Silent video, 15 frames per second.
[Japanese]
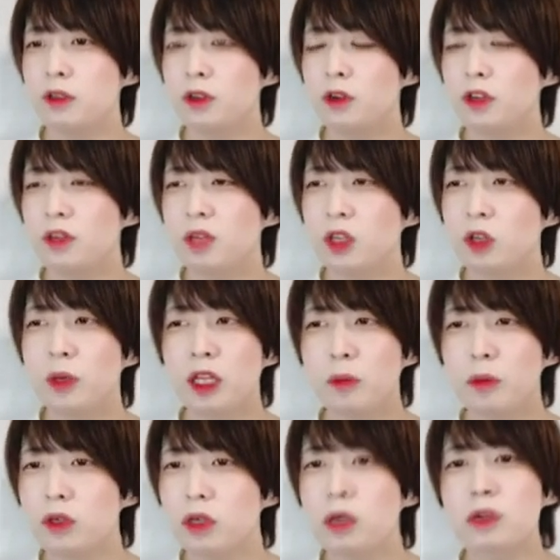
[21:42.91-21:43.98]
を表にまとめ
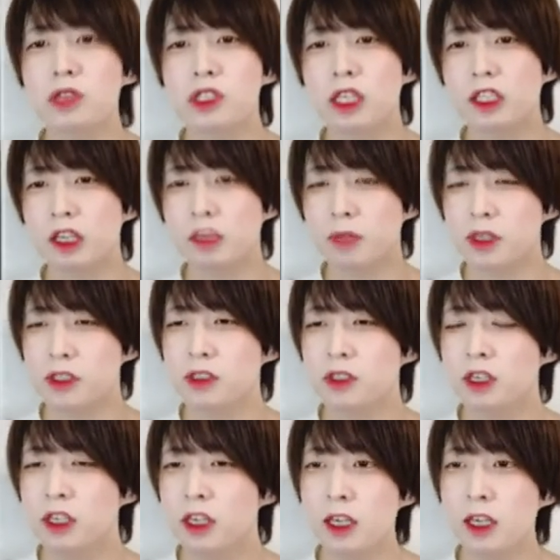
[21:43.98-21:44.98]
たものがこちらになります。